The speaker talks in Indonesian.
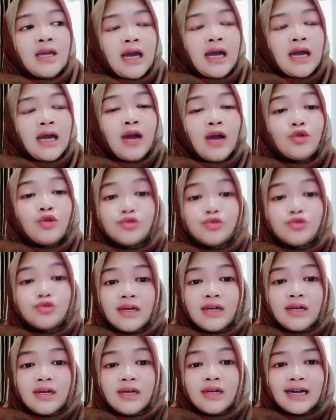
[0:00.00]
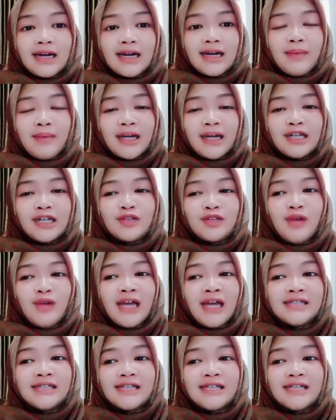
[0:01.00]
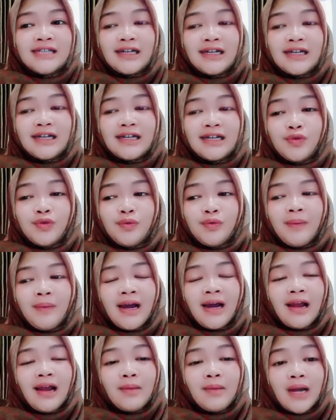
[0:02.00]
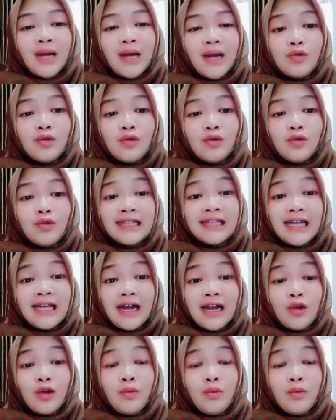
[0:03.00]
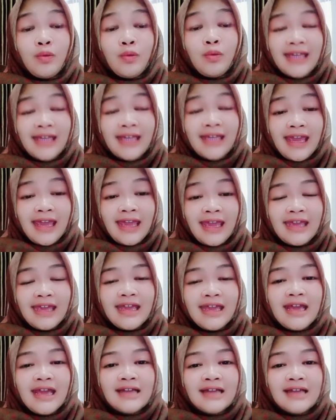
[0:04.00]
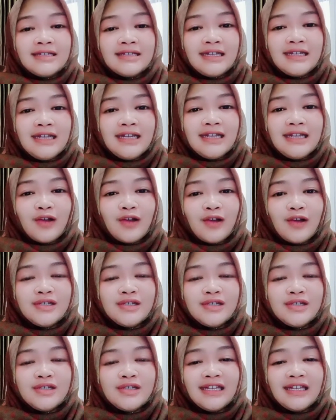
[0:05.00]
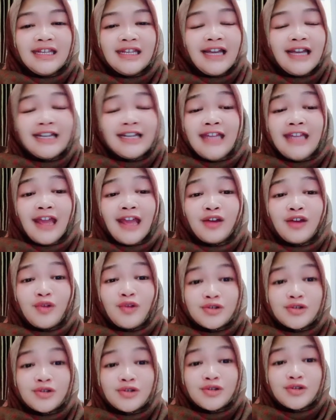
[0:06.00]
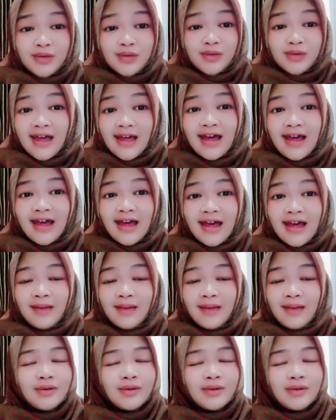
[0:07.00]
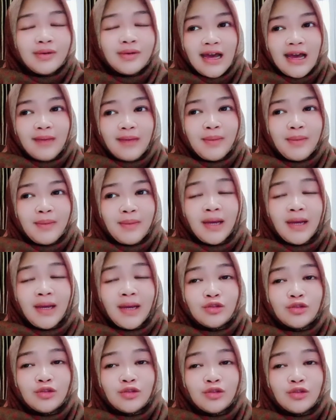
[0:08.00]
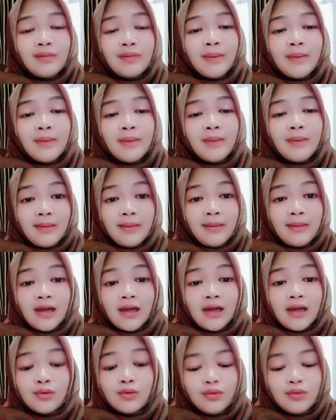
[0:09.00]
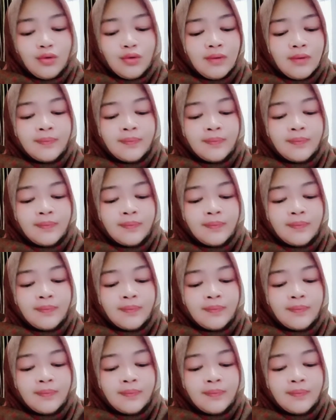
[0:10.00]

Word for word: aku juga kemarin itu hanya nge-review pengalaman aku ketika aku pakai. Jadi aku di sini nggak di endorse juga, nggak. Memang itu real pengalaman aku